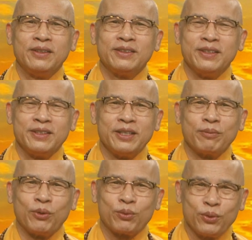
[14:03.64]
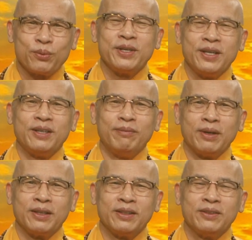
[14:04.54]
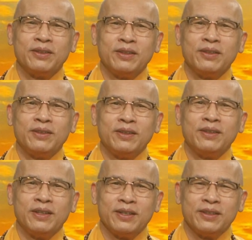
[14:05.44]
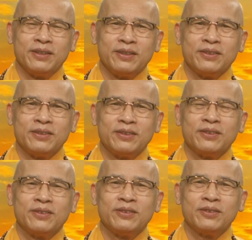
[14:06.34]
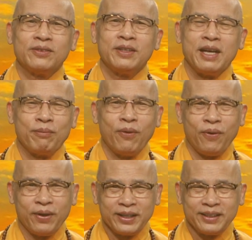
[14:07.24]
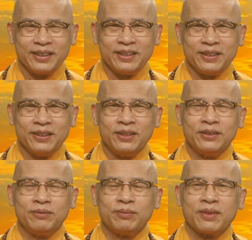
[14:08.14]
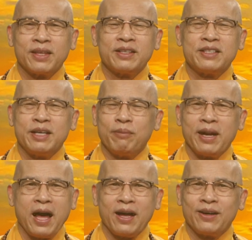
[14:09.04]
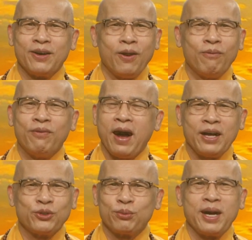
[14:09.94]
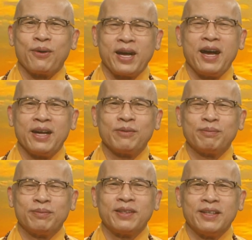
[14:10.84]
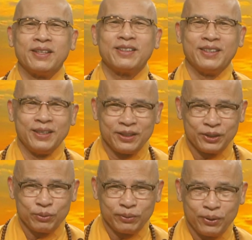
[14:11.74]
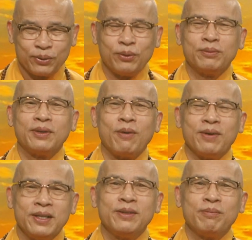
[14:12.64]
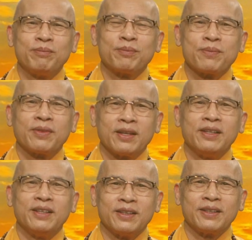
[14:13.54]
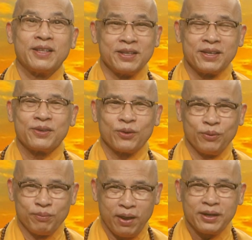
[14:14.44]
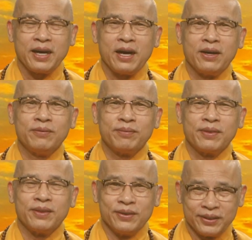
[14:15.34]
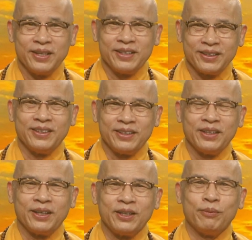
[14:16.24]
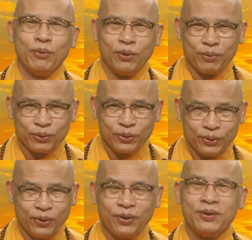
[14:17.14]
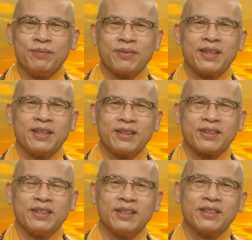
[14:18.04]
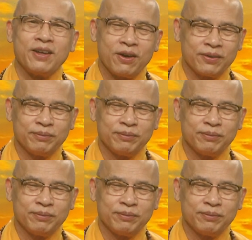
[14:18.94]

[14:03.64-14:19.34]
chỉ xin một chút giờ mình để hẹp hòi thì xem ra nó không phải chút nào cả à, cho nên chúng tôi cũng đồng ý à, thì cũng mất cả nửa tiếng nữa để mua một số đồ anh chắc